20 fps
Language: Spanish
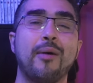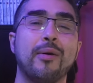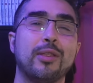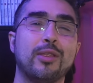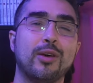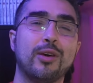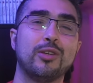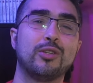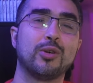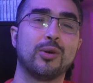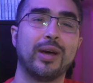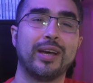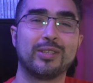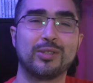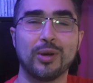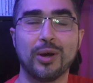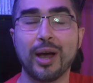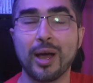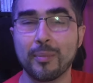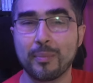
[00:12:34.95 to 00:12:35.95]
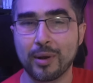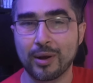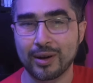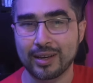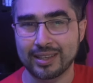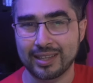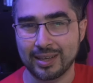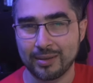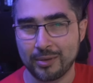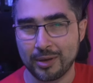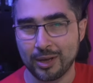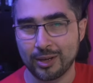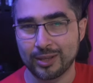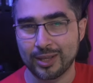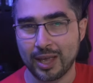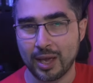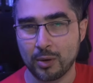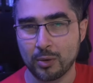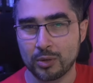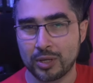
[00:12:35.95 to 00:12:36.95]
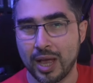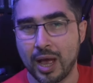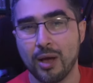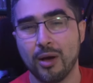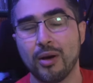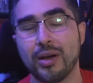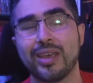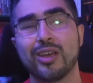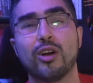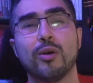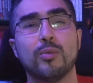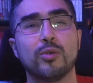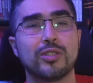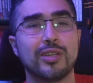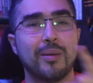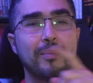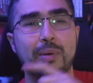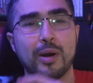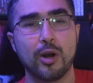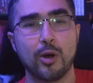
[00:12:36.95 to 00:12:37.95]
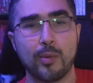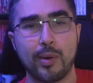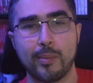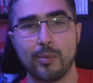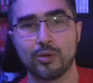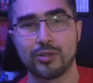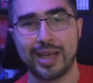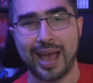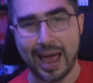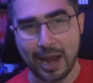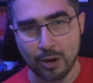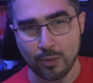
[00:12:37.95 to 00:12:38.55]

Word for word: Habiendo dicho eso, espero que este video te haya gustado y como siempre nos vemos